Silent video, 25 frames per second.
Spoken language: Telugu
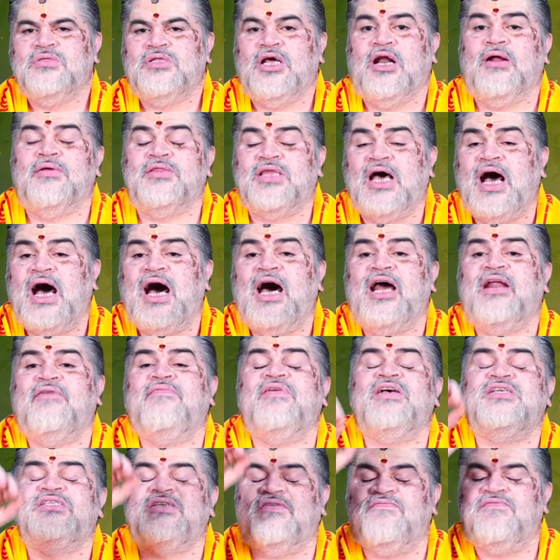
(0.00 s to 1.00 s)
తర్వాత
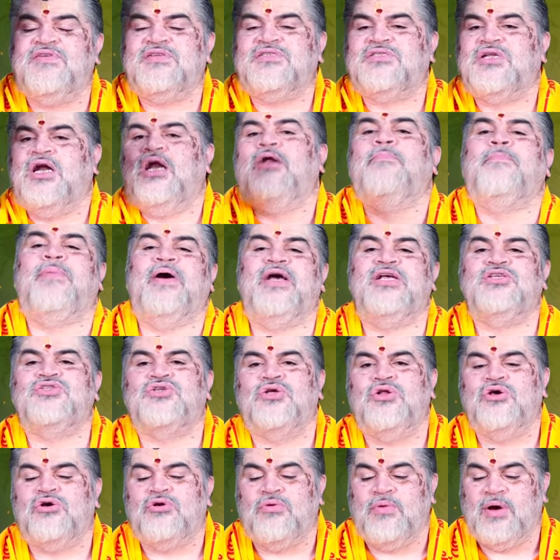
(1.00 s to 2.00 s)
అరవై సంవత్సరాలు పై
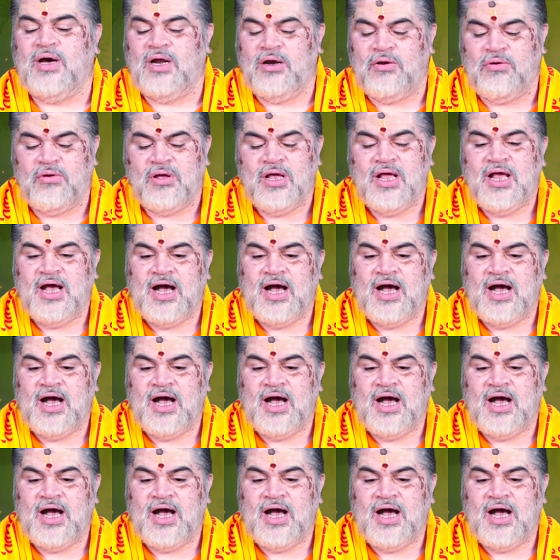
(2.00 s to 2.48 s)
చెలుకు వాళ్ళు